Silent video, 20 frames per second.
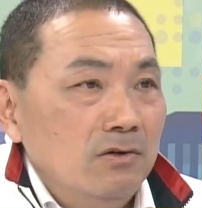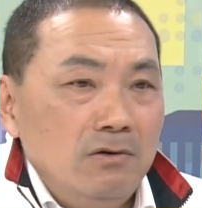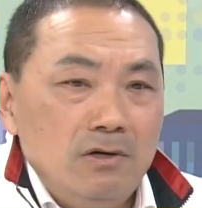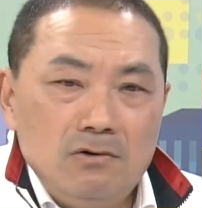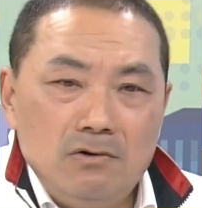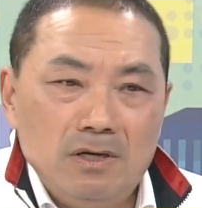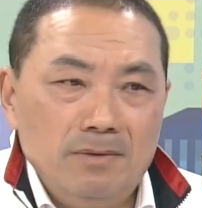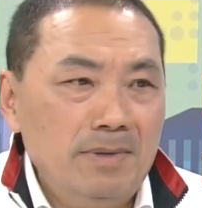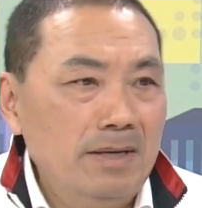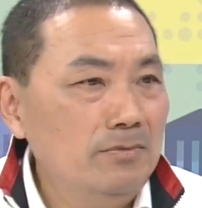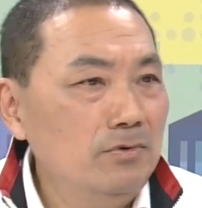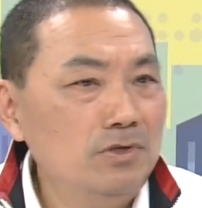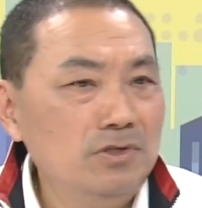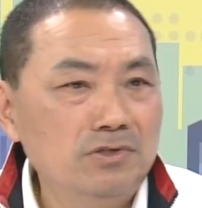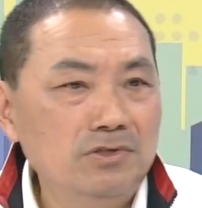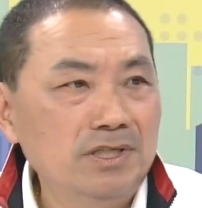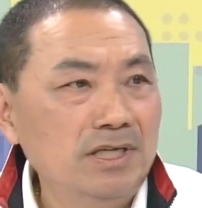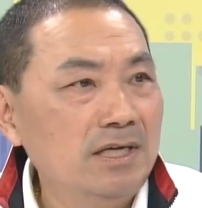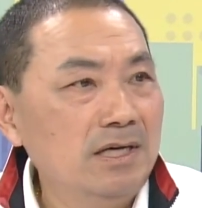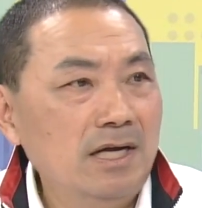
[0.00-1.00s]
我看嘛不
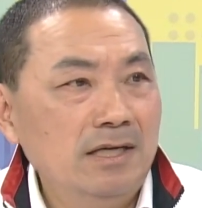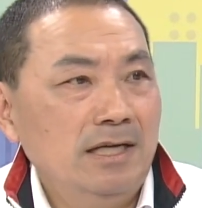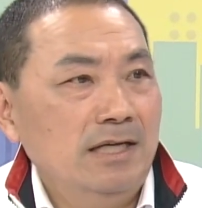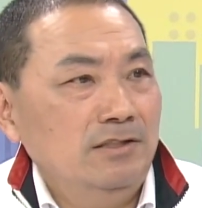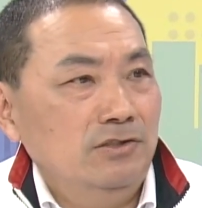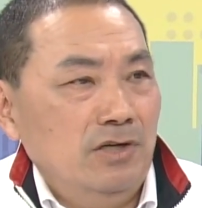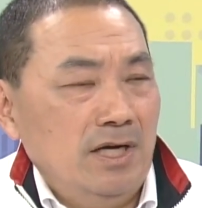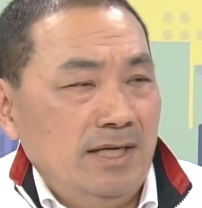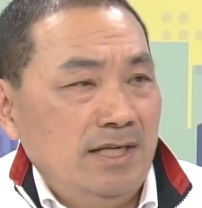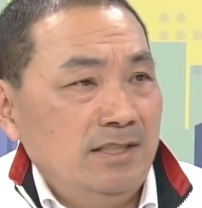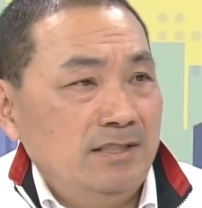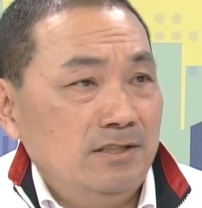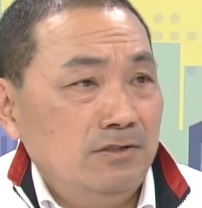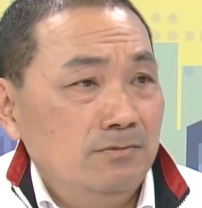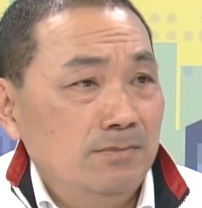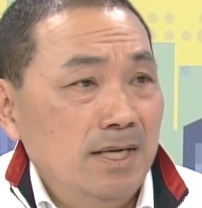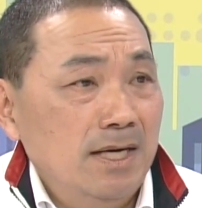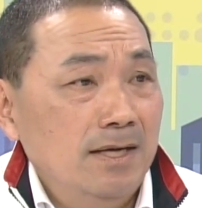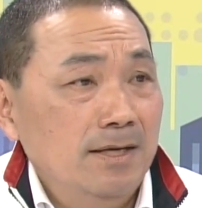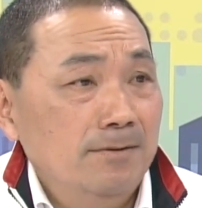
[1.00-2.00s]
可能，阿兰都阿兰
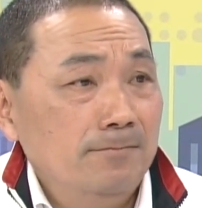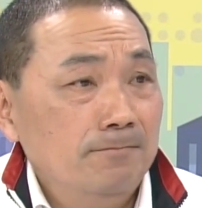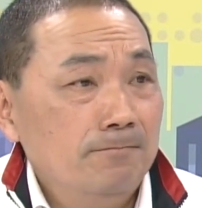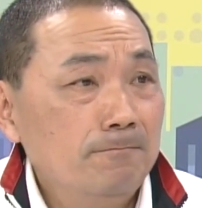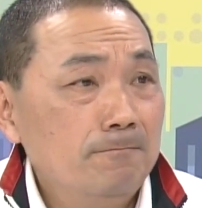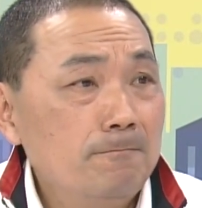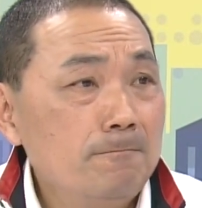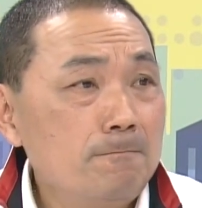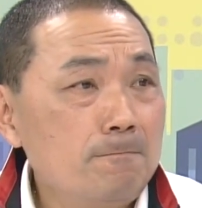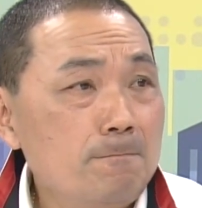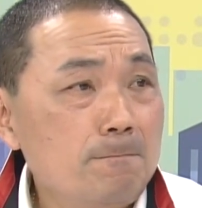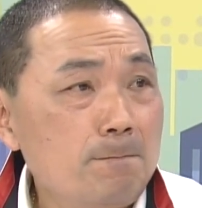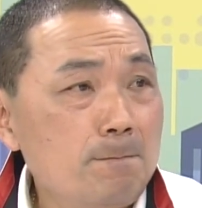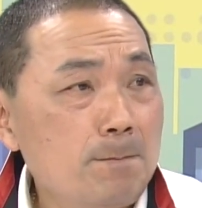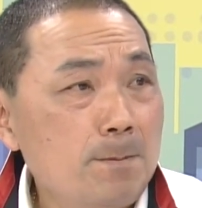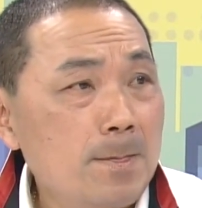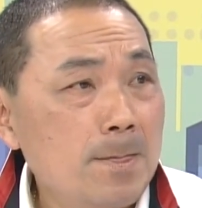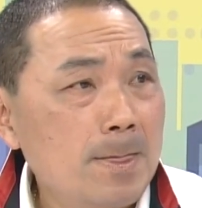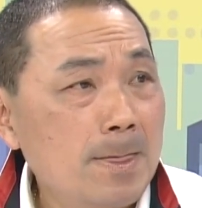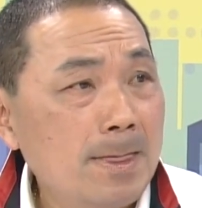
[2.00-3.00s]
走嘛，OK，就不进